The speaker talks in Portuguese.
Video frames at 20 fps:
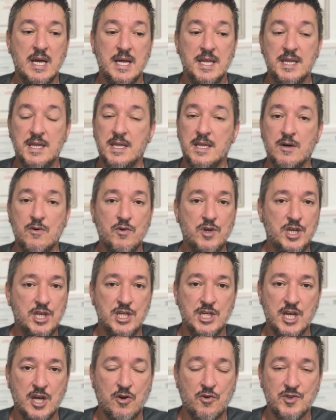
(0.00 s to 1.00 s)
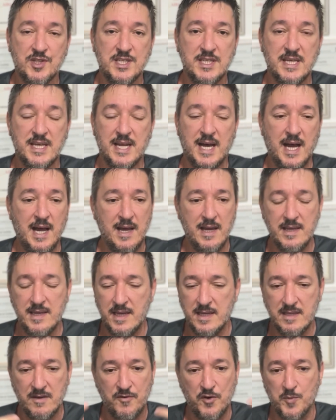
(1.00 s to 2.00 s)
não quis reconsiderar e
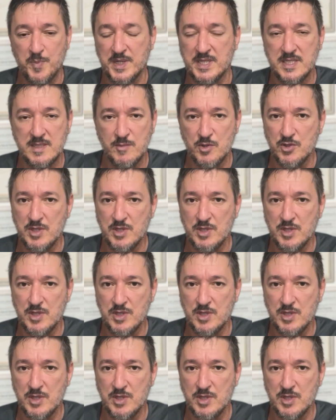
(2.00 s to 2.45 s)
ainda foi para cima do